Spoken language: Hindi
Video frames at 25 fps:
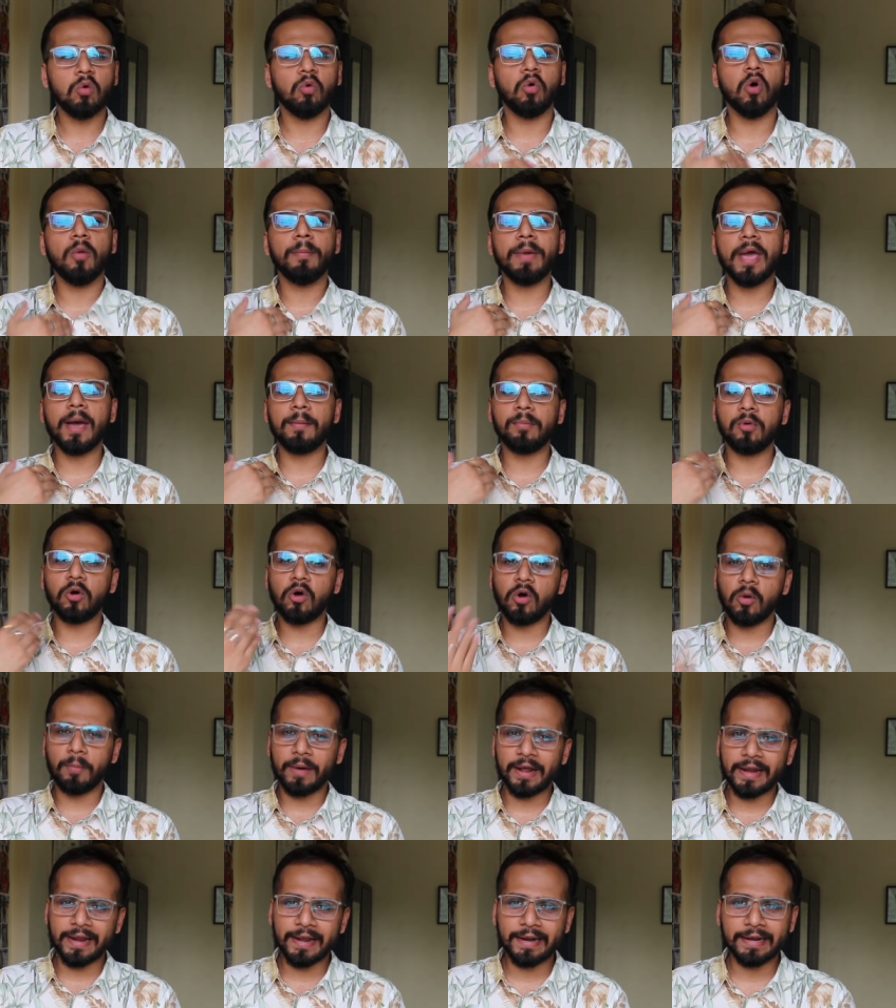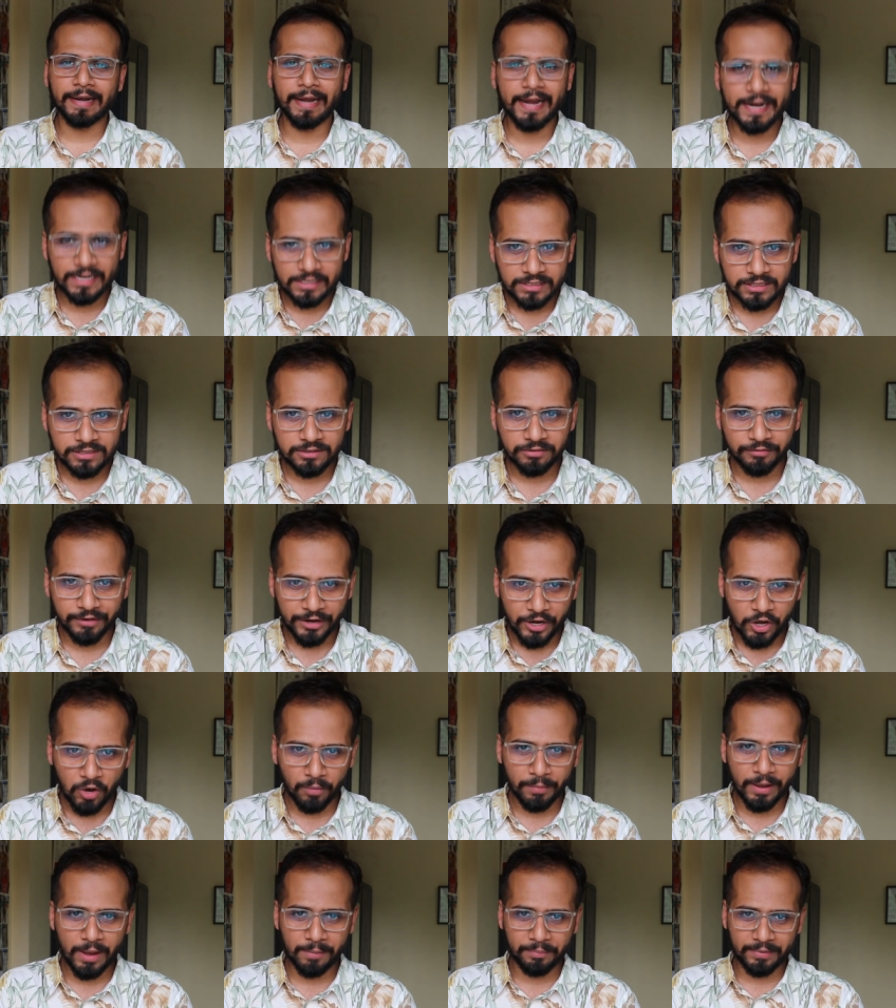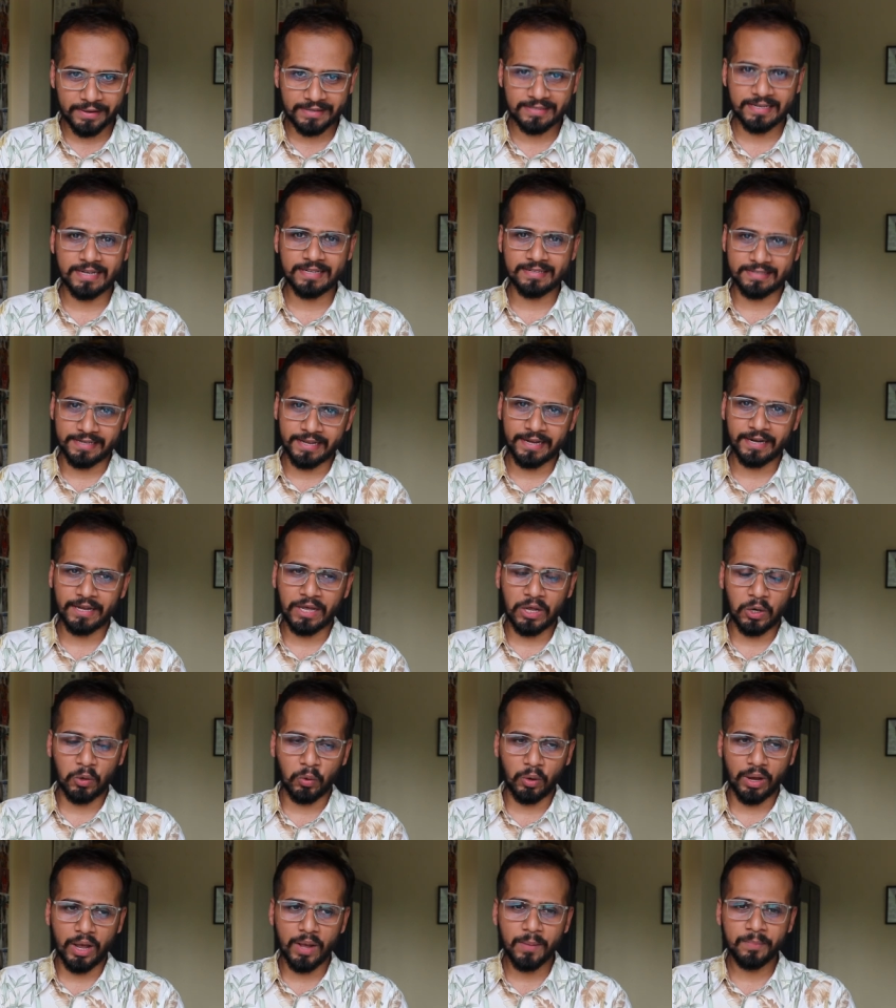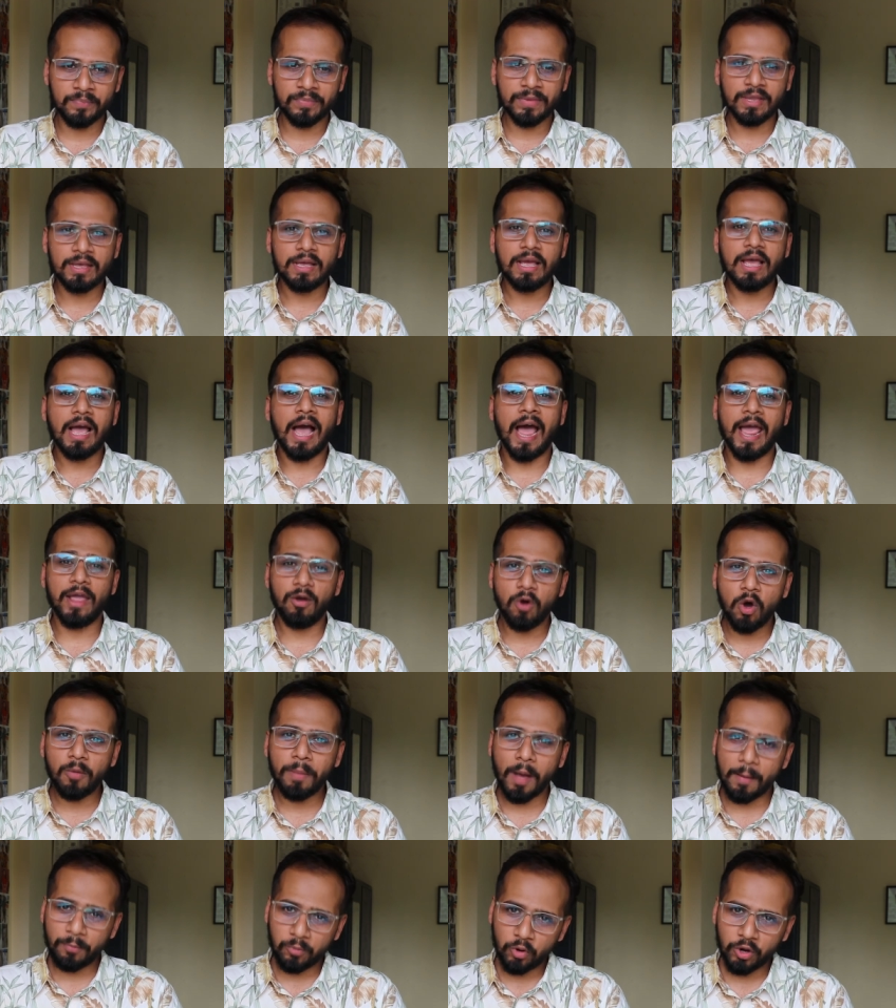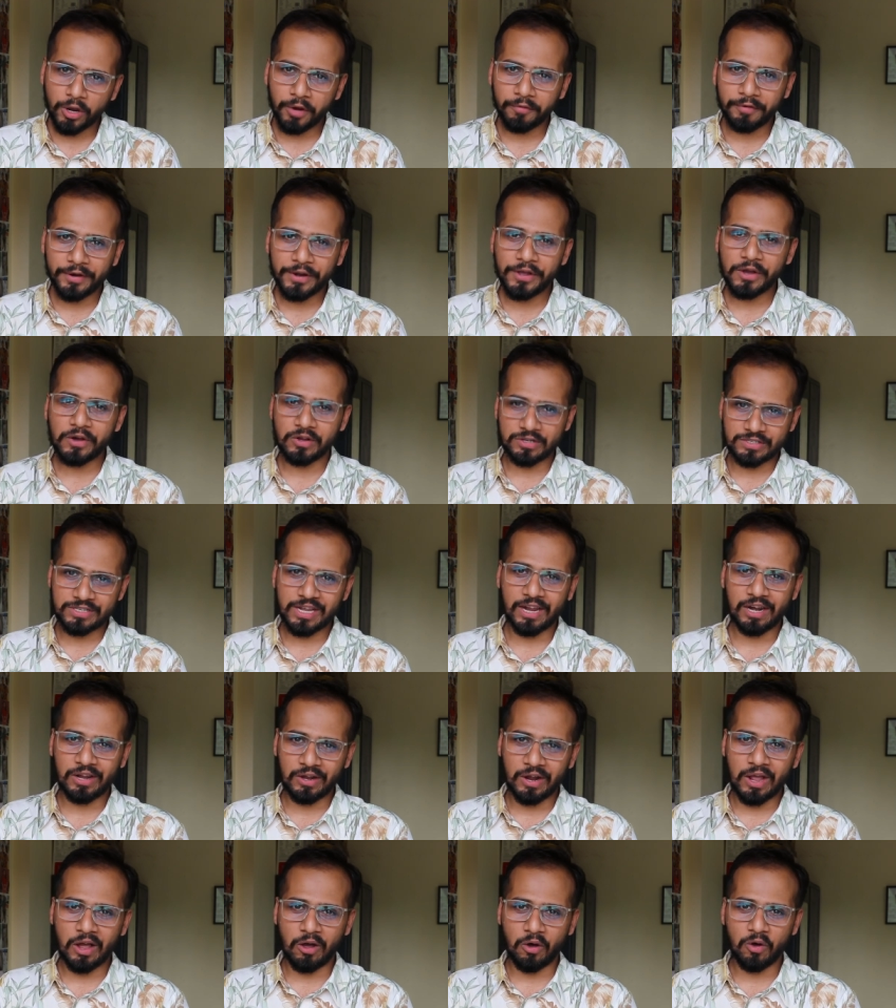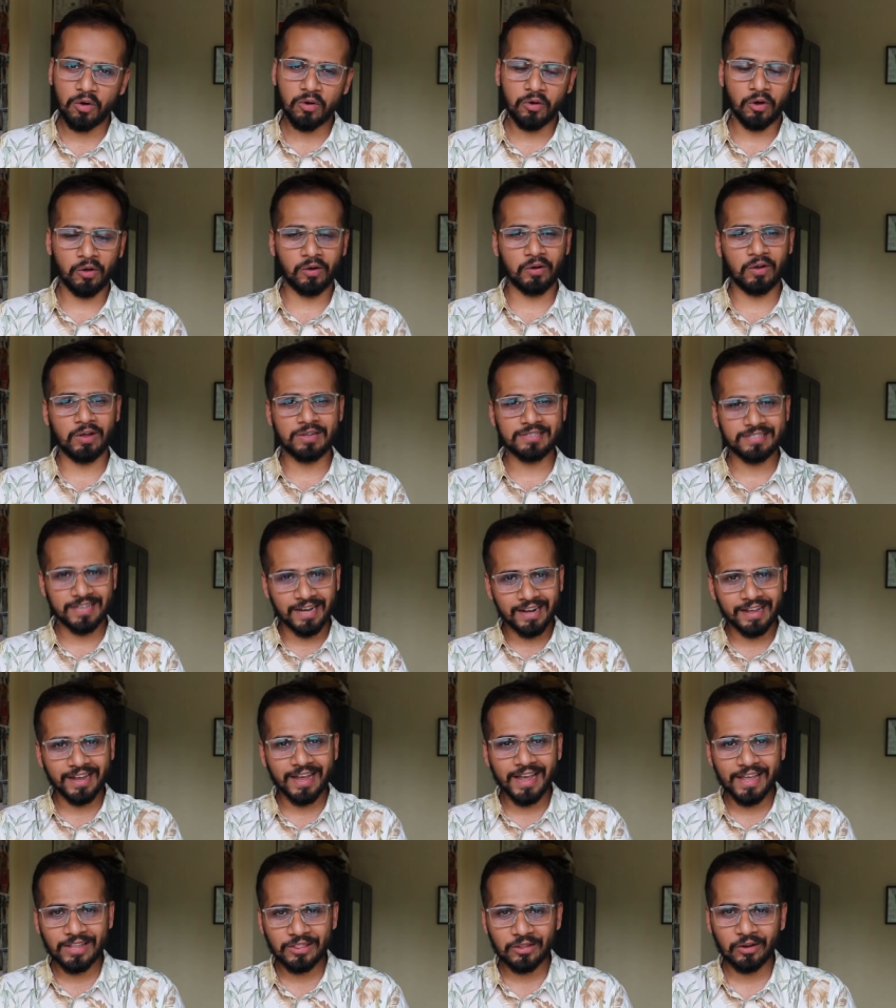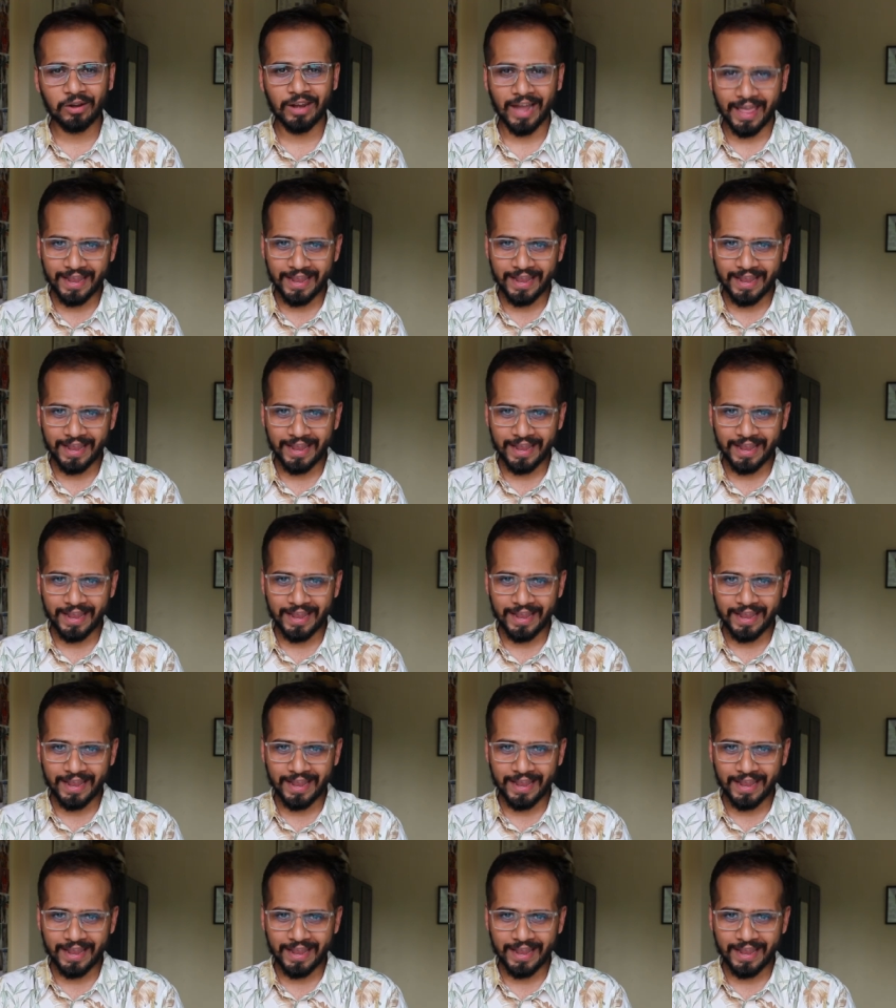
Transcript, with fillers: वो मैं आपको हमारा एक नेक्स्ट वीडियो में आपके साथ शेयर करूँगा आई होप आपको ये वीडियो अच्छा लगा हो और अच्छा लगा है तो